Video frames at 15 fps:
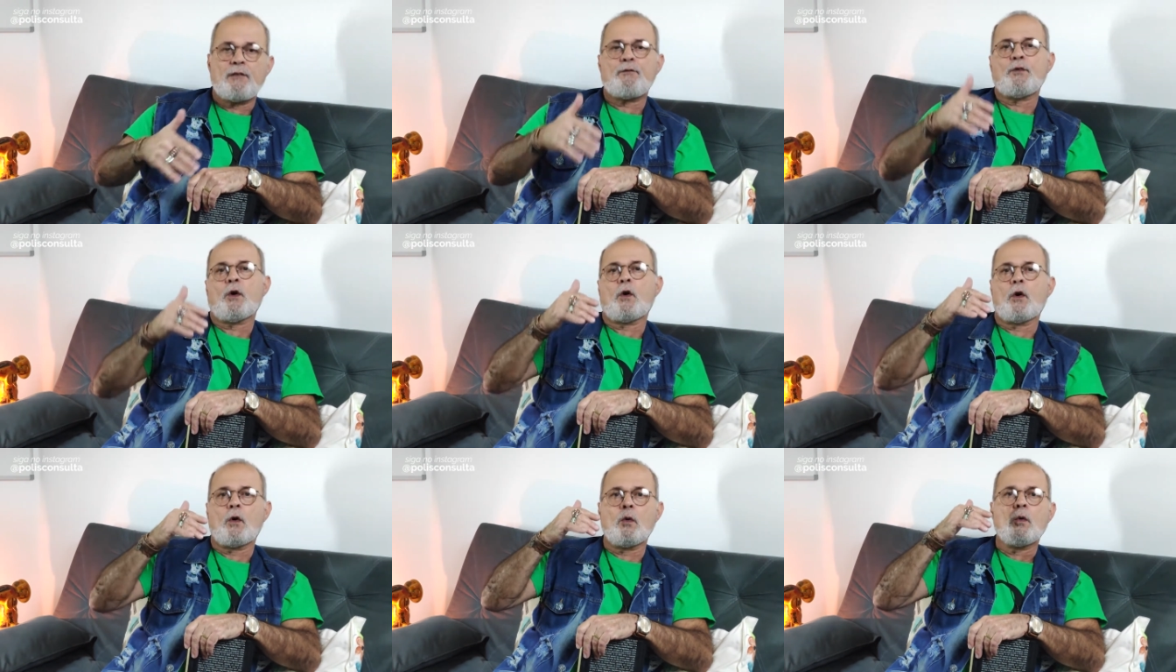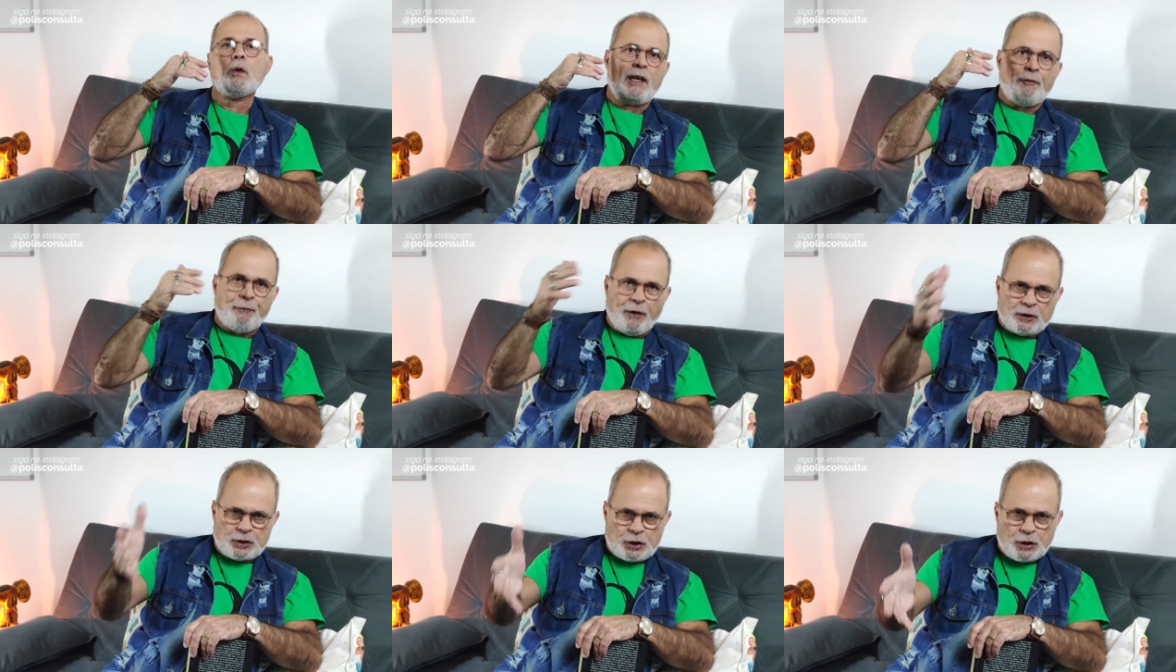enviou
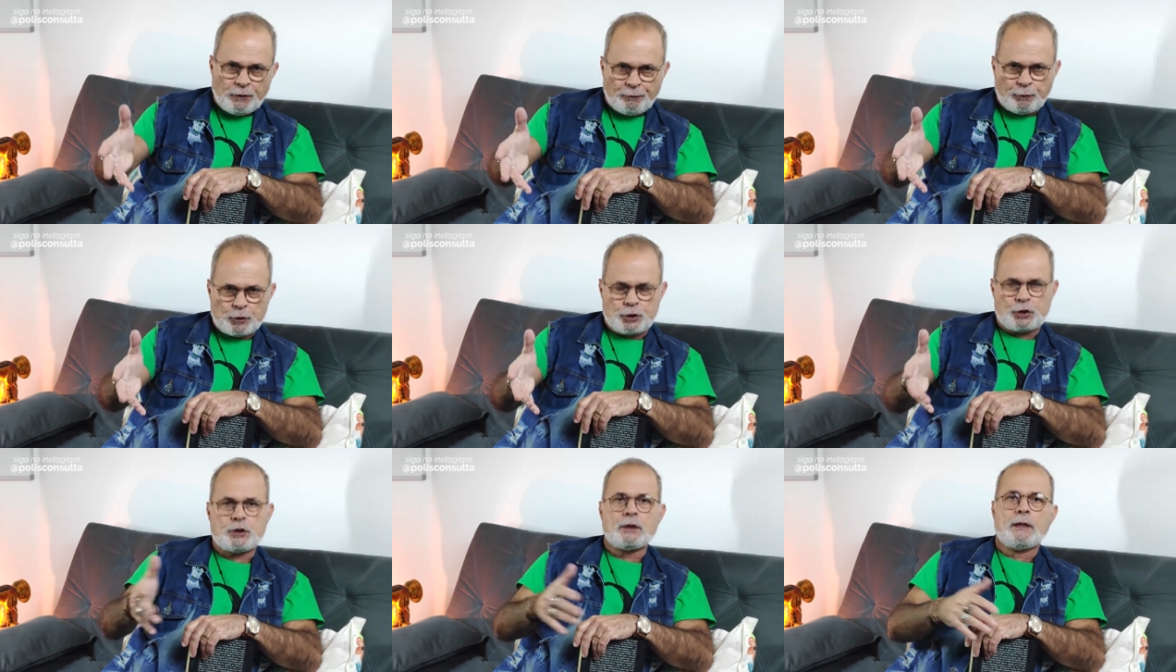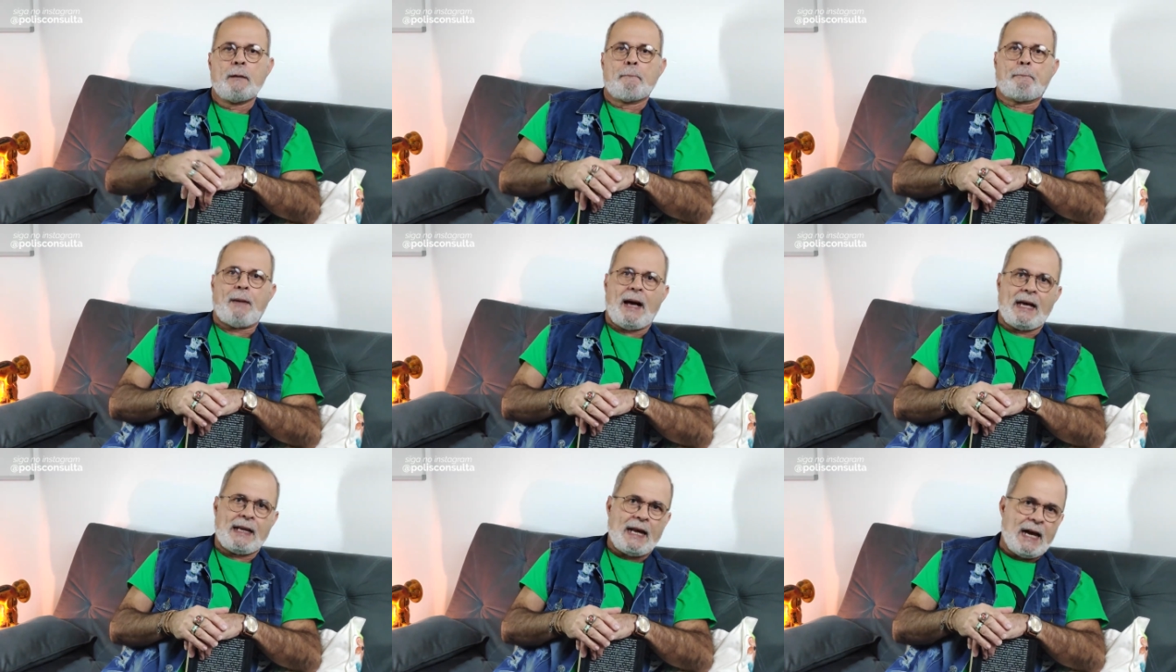efetivos
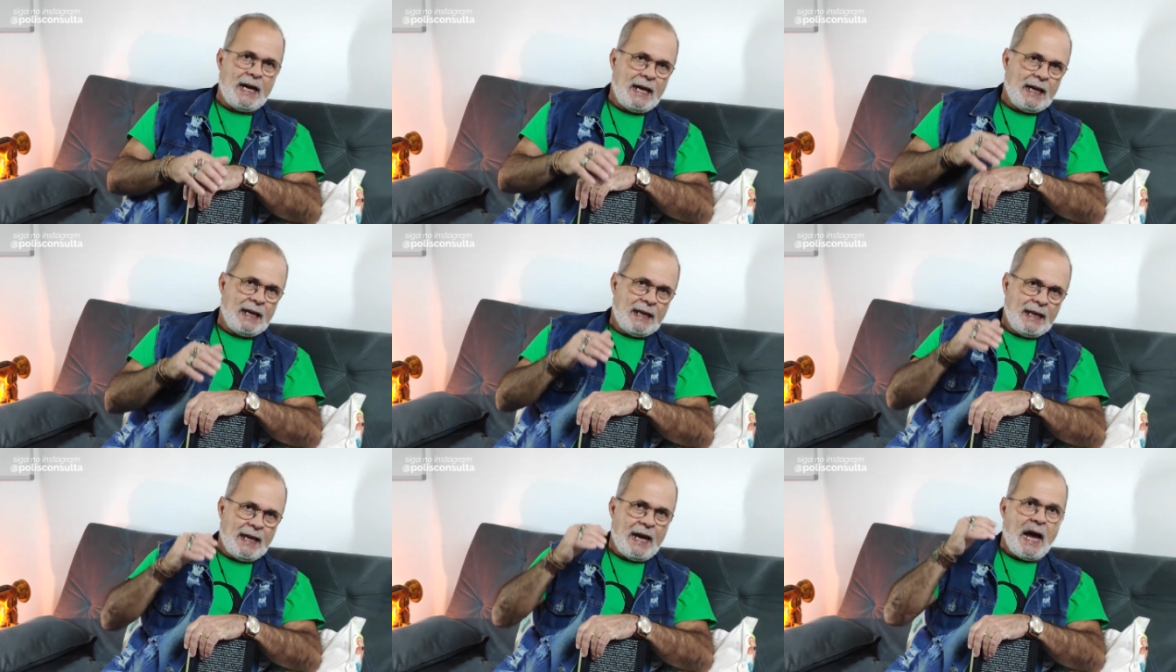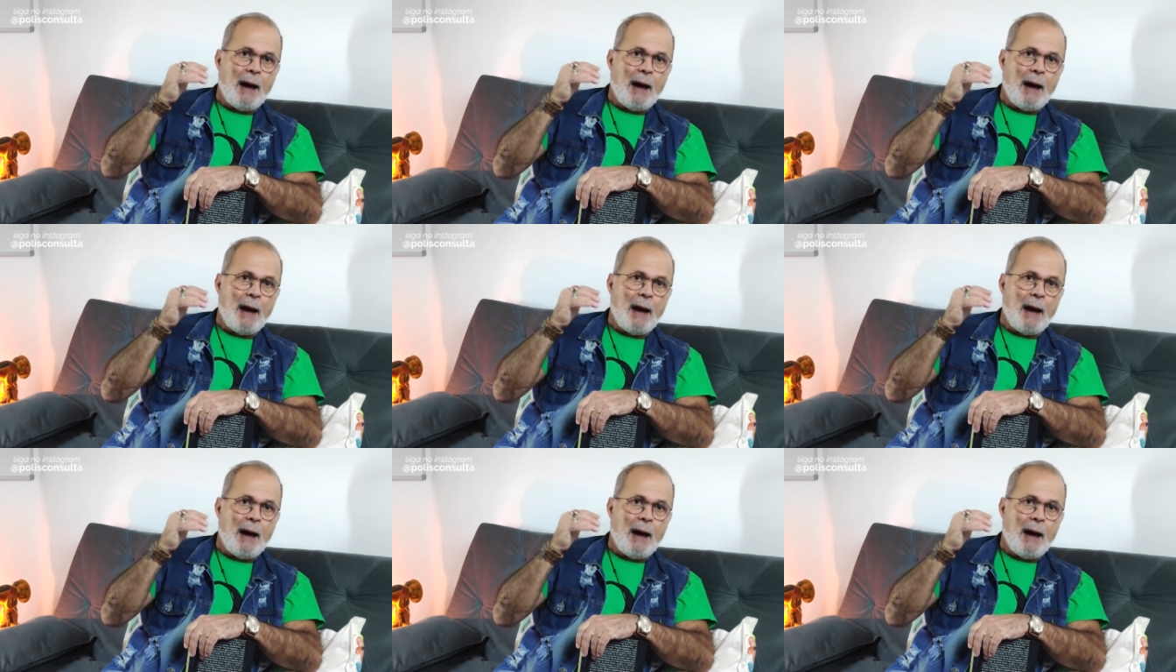para é,